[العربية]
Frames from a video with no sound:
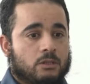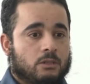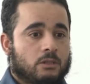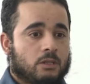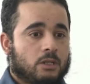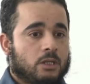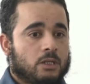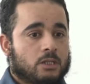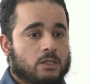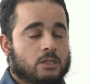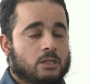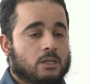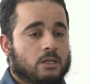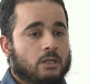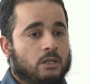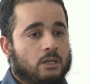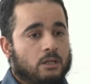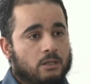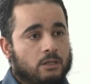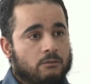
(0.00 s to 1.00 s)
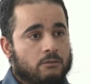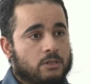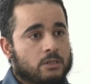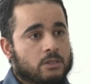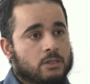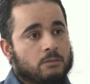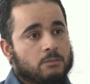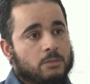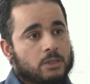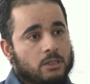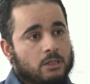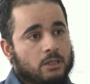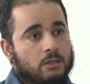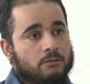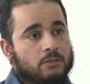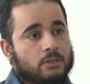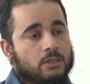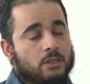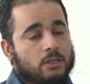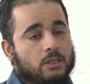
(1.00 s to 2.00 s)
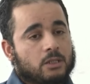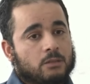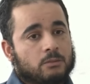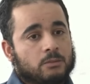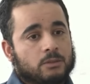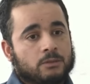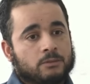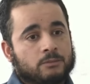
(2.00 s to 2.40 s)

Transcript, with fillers: على السلاح كيفاش تسمصر كيفاش تركب